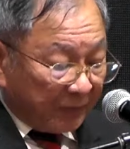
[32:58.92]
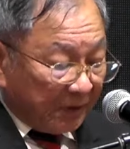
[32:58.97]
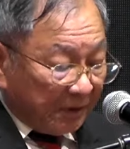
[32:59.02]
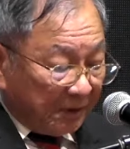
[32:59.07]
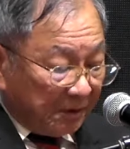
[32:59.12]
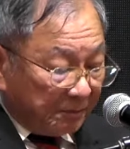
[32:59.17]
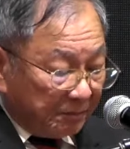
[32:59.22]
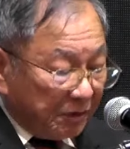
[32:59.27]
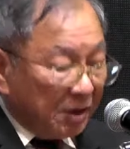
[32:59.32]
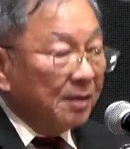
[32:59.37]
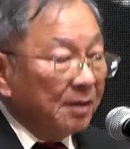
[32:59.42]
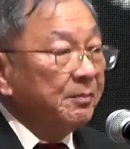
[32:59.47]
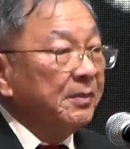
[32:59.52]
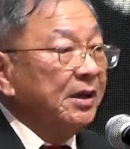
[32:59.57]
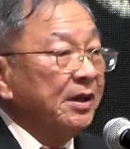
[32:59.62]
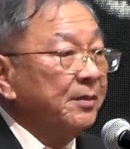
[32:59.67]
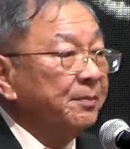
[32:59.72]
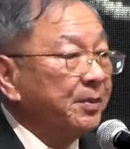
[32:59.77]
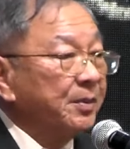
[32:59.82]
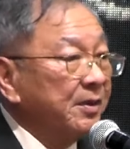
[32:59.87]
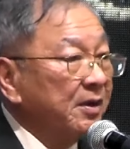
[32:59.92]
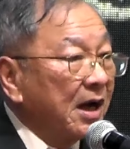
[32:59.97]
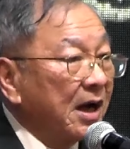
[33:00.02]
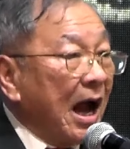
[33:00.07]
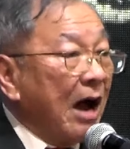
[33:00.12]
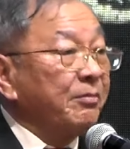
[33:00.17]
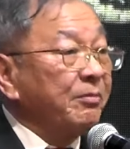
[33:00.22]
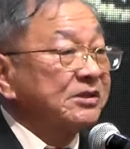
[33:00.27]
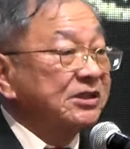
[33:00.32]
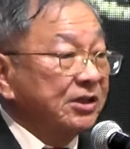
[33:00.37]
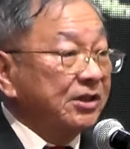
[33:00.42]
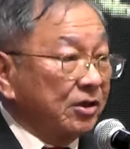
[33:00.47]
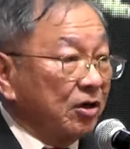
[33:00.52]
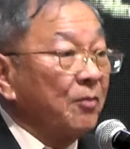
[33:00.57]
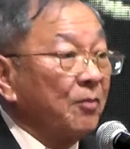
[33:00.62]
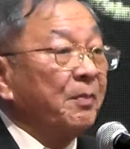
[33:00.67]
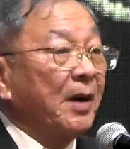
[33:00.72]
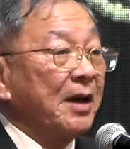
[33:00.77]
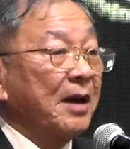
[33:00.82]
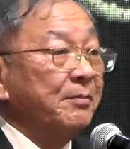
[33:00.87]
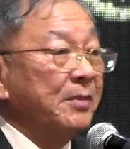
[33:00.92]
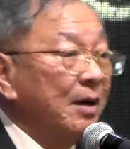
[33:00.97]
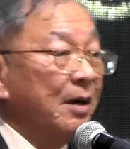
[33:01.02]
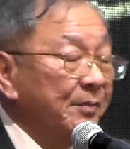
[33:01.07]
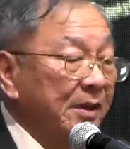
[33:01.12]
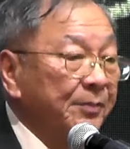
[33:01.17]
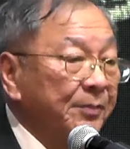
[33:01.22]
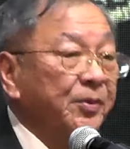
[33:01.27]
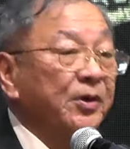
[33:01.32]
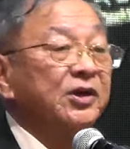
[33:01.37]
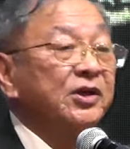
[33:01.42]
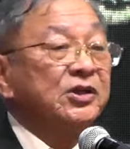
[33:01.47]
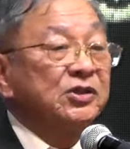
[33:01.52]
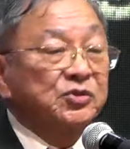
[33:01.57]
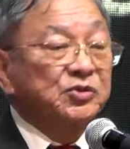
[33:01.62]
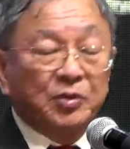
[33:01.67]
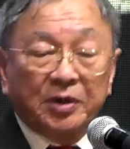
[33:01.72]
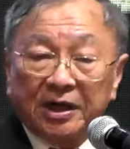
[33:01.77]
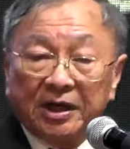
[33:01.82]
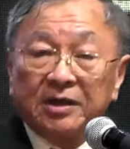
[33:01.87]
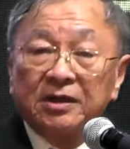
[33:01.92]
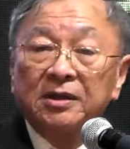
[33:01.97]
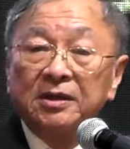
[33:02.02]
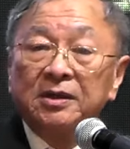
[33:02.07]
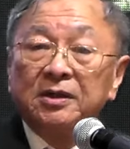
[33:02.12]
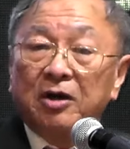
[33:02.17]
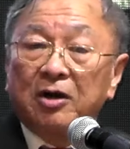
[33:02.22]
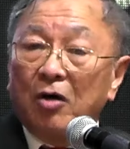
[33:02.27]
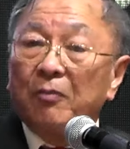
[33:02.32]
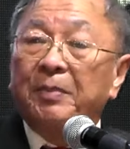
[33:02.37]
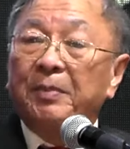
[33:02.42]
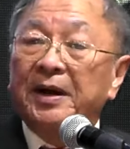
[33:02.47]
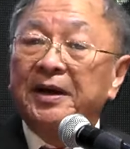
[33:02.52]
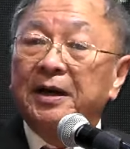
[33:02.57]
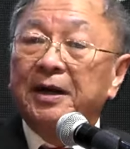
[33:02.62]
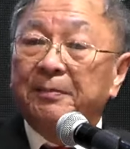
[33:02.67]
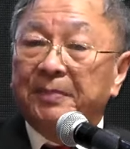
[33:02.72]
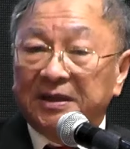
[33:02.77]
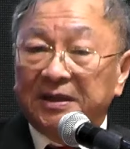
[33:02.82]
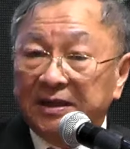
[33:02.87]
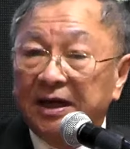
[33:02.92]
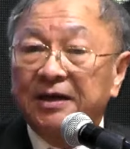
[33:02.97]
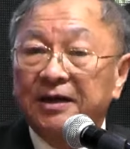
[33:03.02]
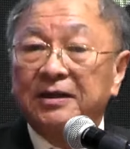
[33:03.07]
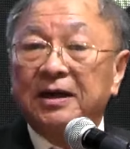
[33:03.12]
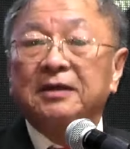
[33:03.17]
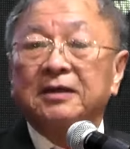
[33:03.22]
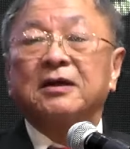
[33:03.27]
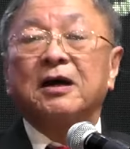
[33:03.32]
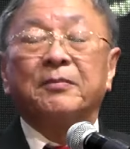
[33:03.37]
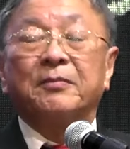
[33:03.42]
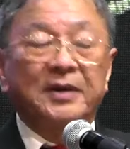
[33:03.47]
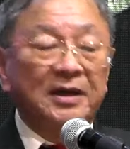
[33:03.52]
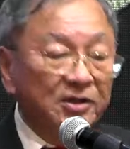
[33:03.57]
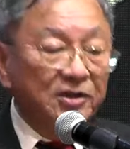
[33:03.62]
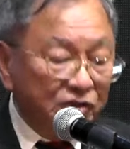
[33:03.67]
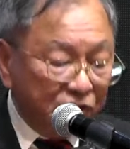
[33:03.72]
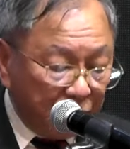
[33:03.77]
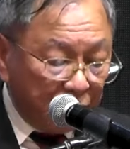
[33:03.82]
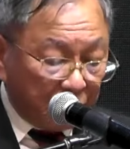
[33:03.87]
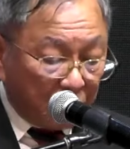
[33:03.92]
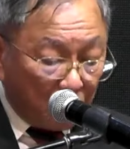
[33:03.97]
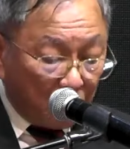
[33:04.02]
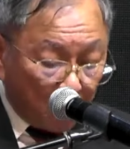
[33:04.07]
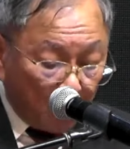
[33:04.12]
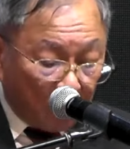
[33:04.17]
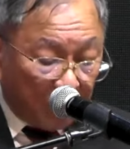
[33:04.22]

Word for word: เพื่อมีข่าวประเสริฐเข้าไปเมื่อมีพระเยซูคริสต์เข้าไปในประเทศนั้นเข้าไปในชีวิตของคนใน